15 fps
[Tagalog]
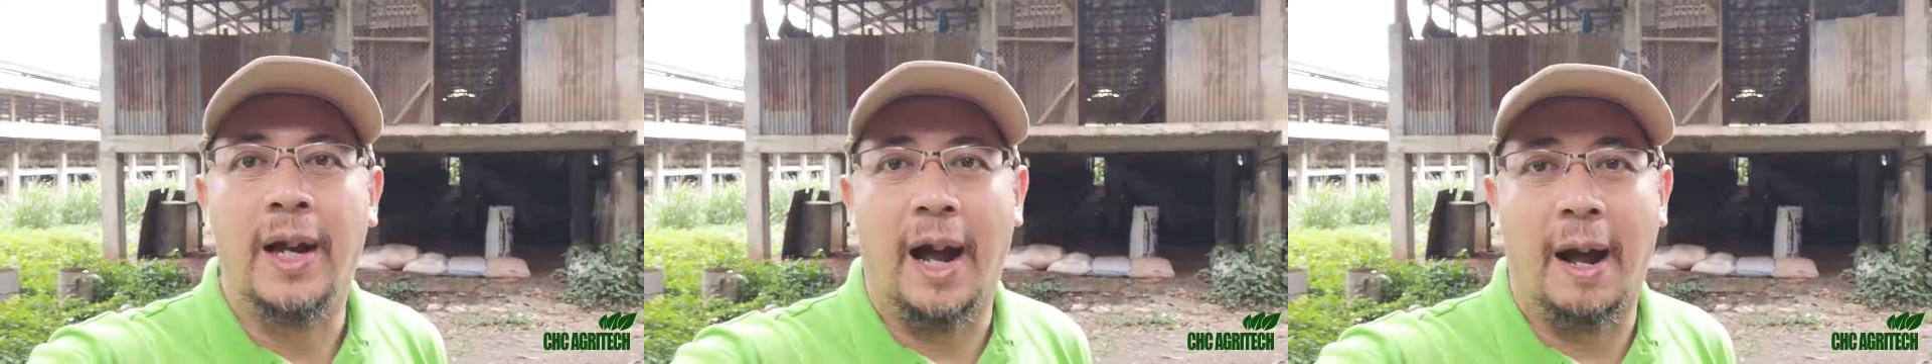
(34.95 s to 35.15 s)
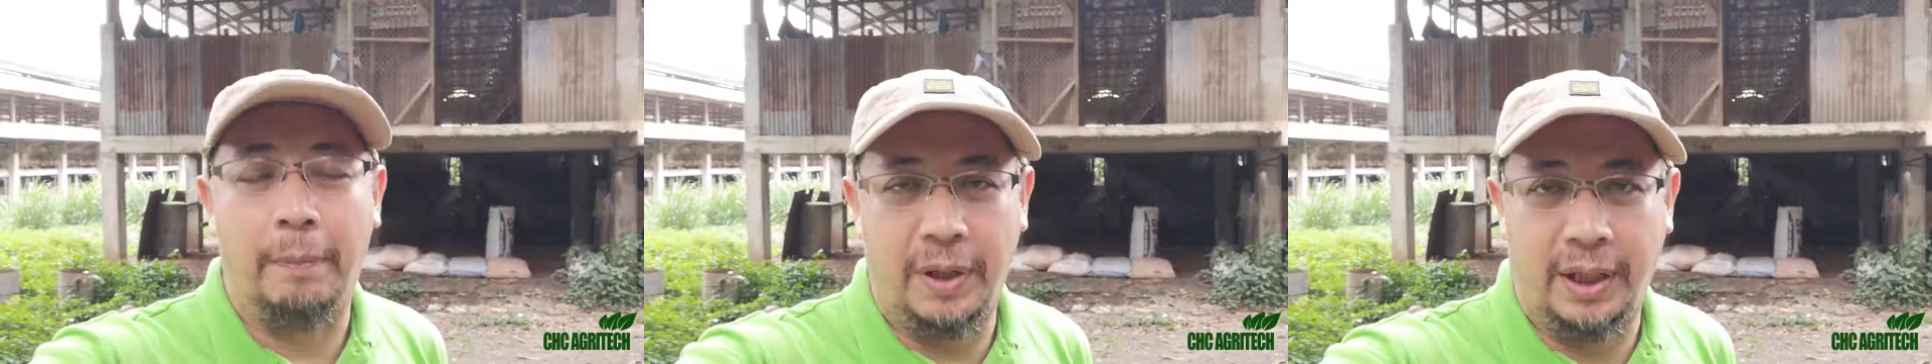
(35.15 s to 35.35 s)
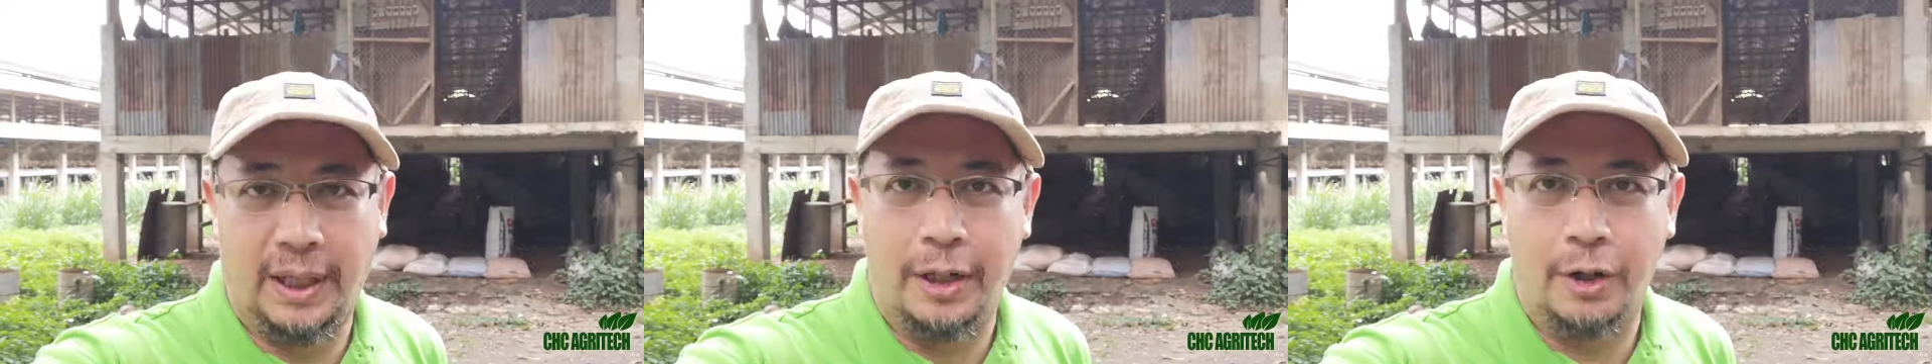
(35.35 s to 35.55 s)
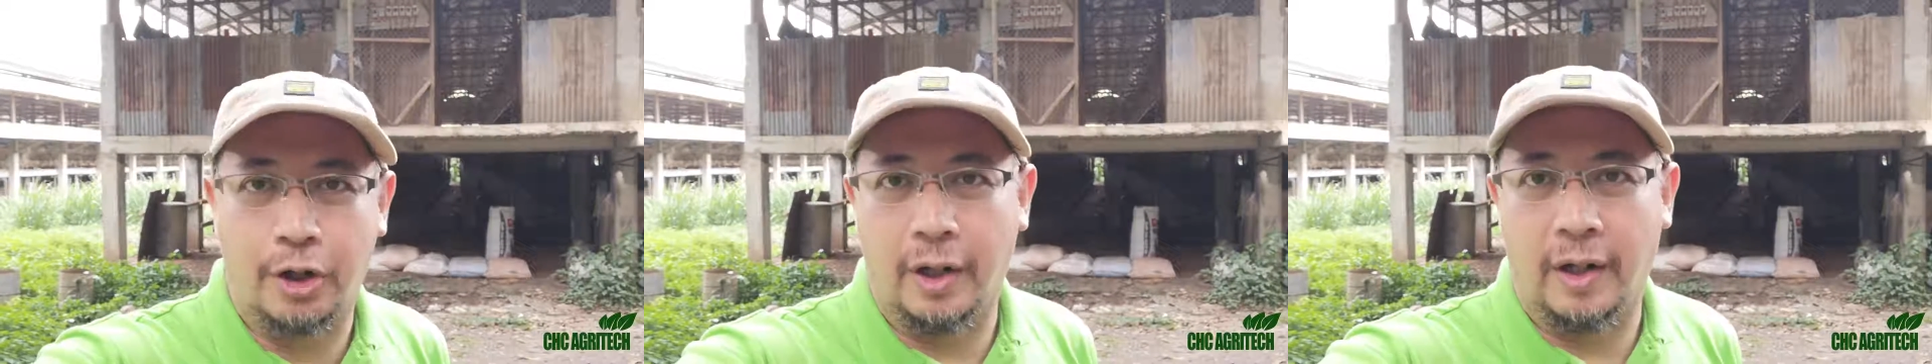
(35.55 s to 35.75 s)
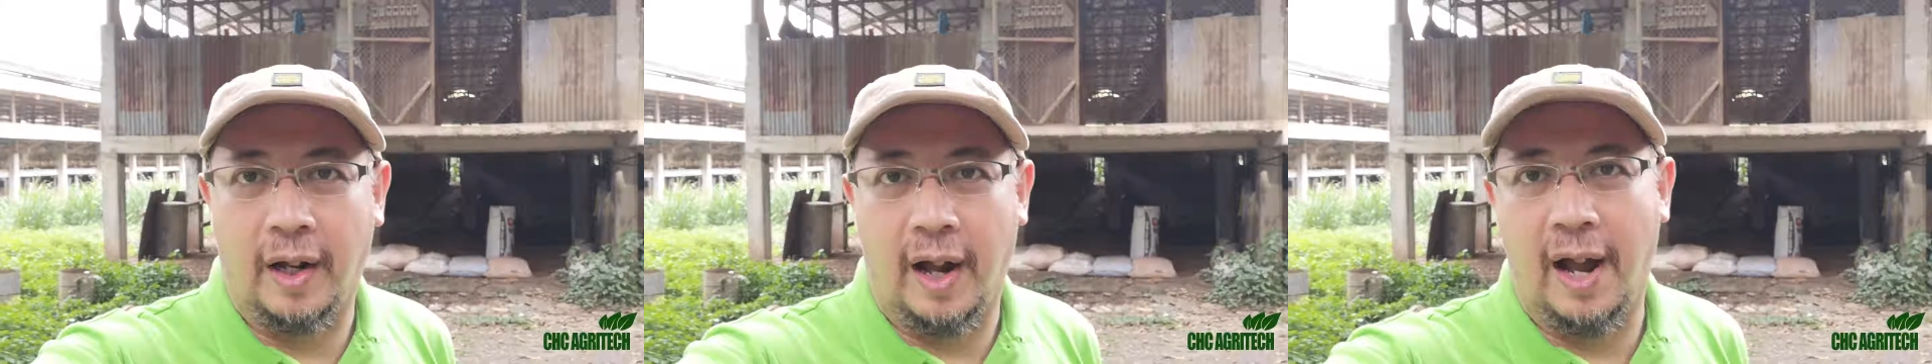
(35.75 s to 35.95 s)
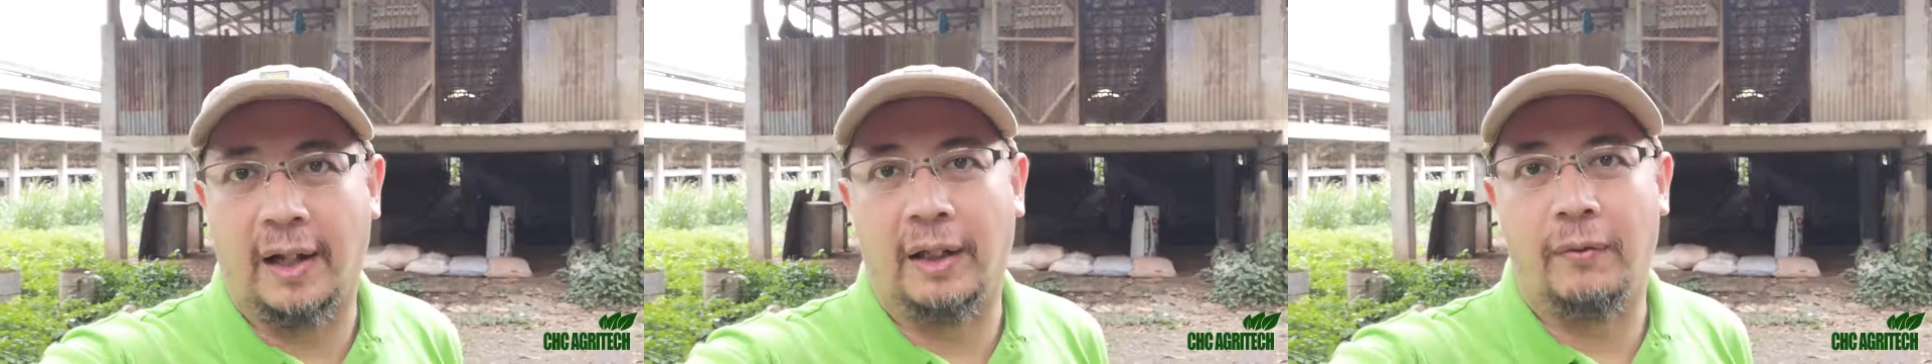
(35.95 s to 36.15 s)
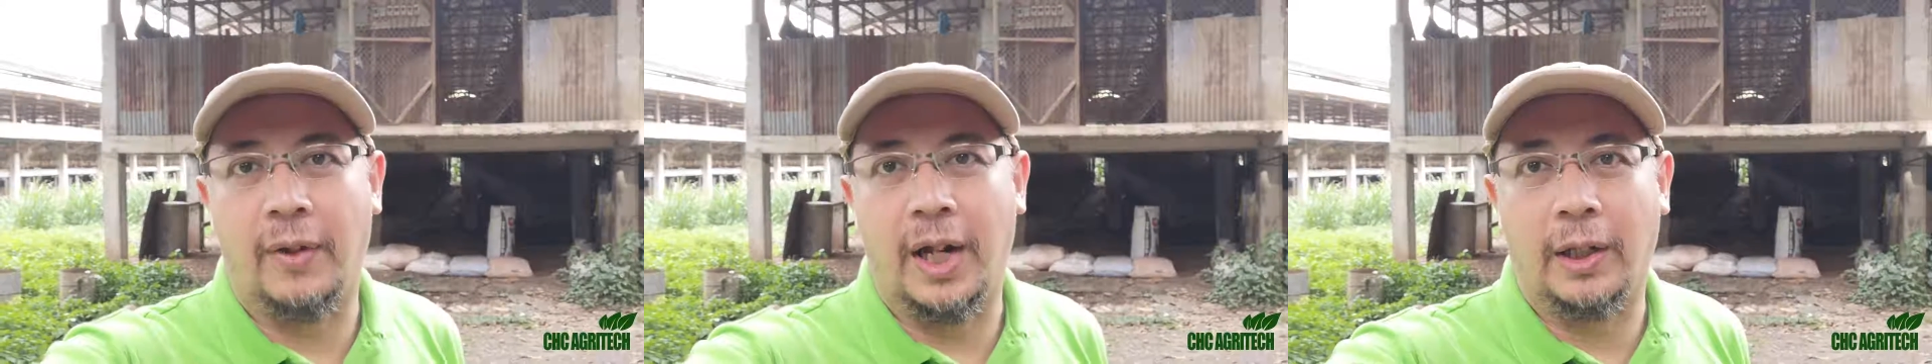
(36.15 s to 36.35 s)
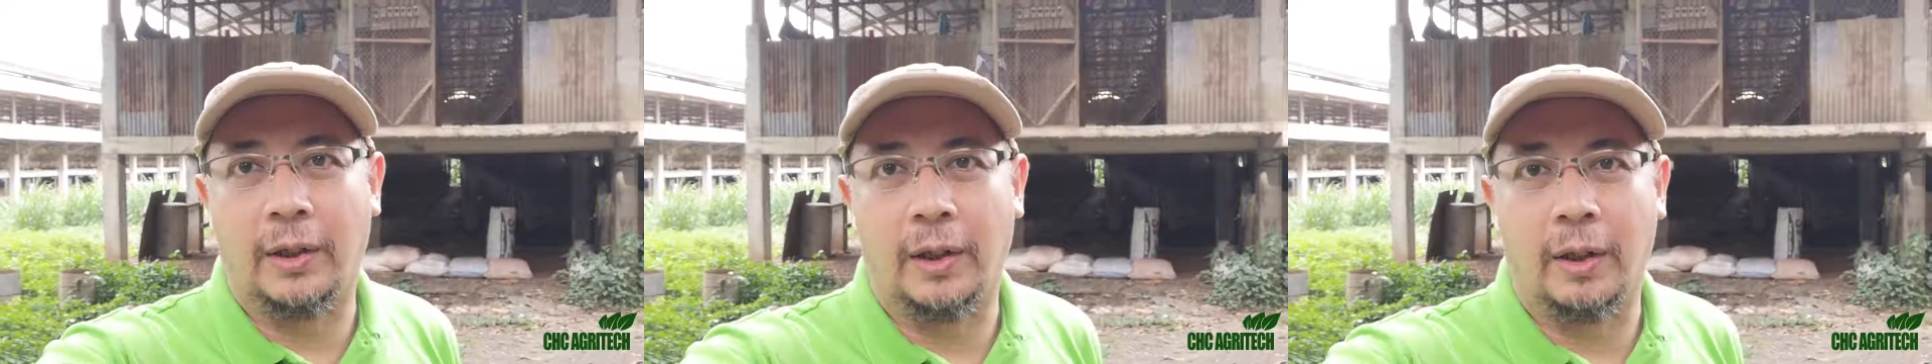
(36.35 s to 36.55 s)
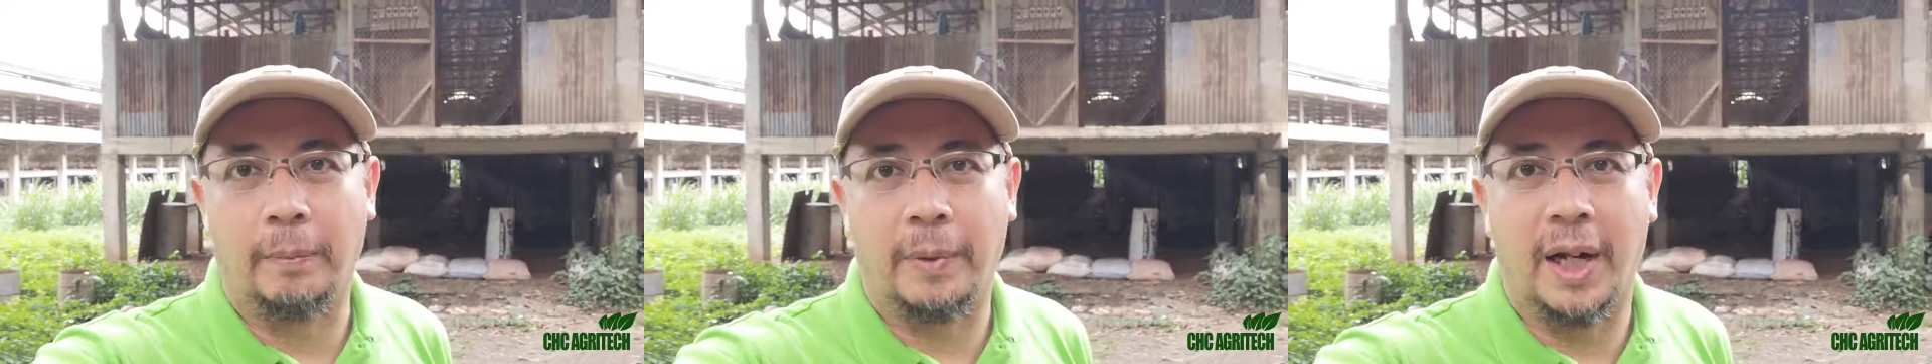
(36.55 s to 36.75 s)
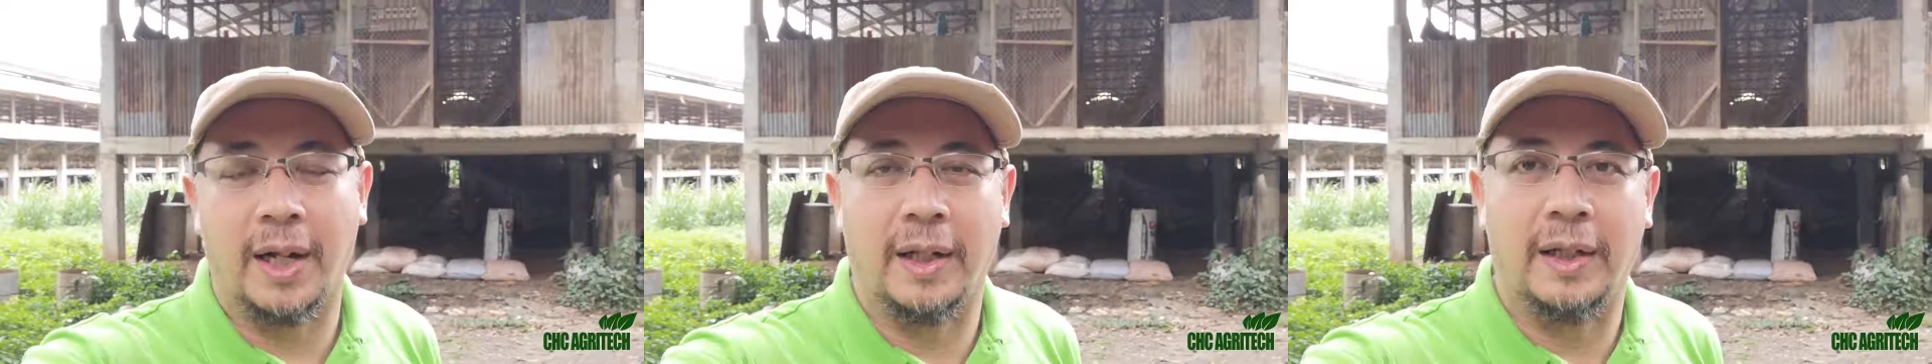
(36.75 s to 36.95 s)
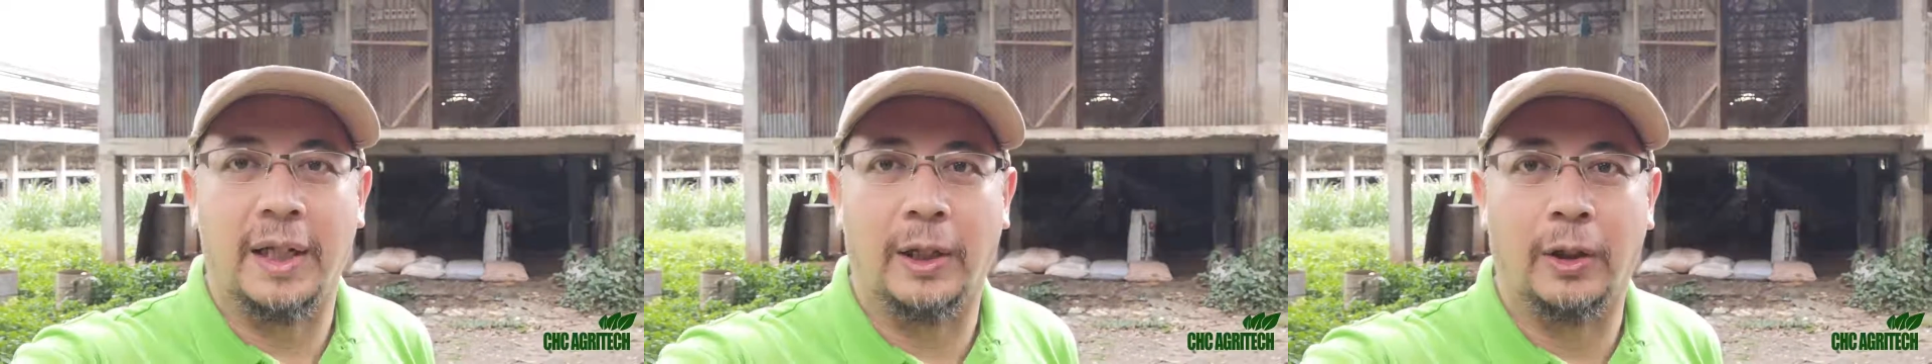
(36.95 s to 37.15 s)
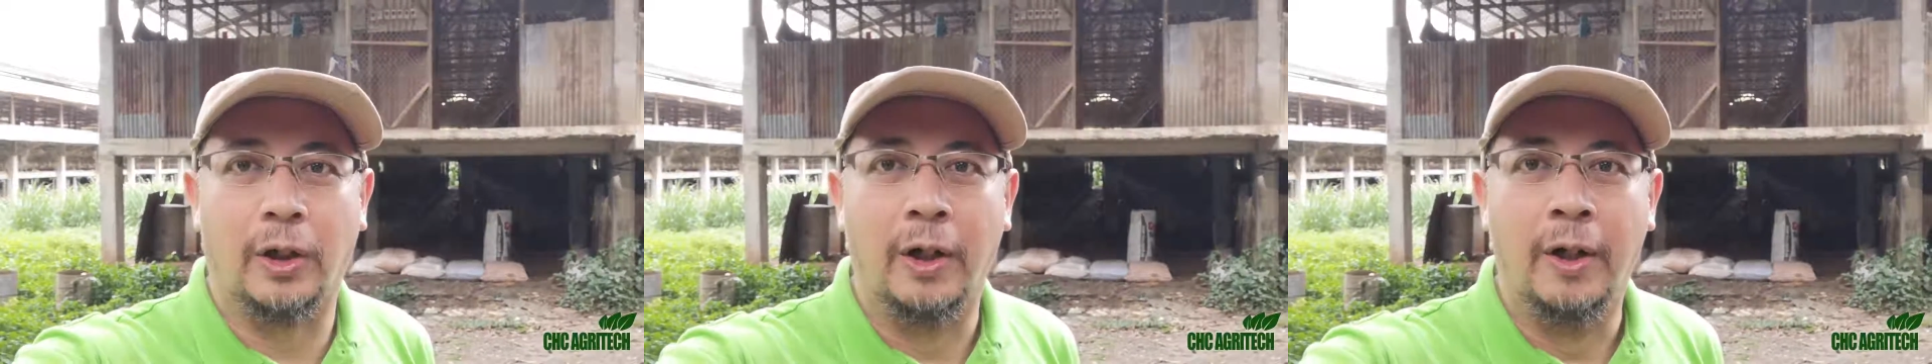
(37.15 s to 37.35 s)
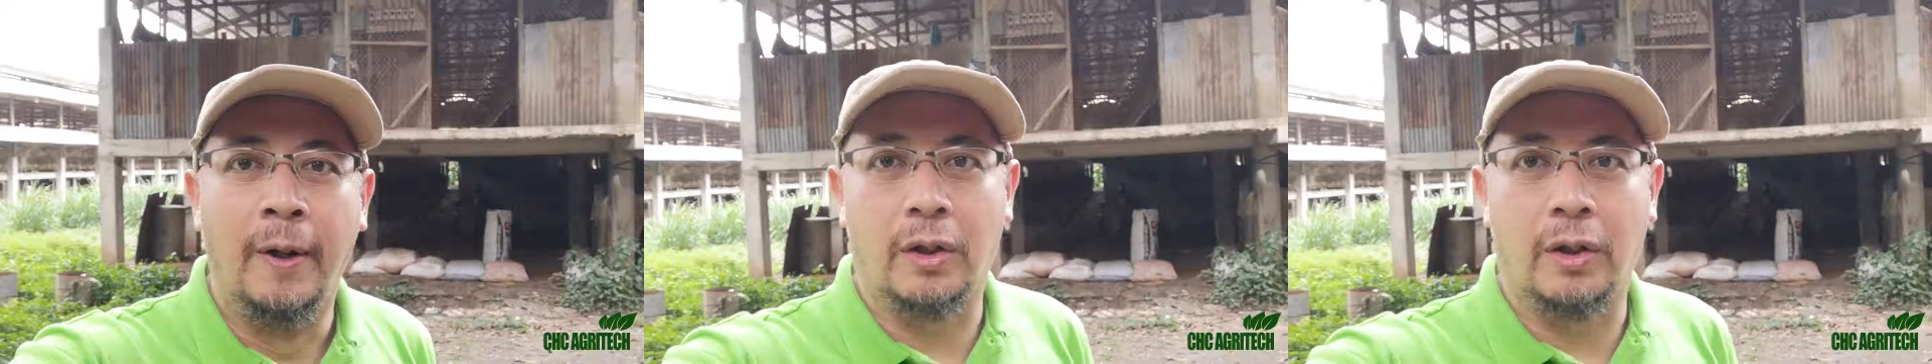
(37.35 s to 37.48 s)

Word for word: application ng activator para dito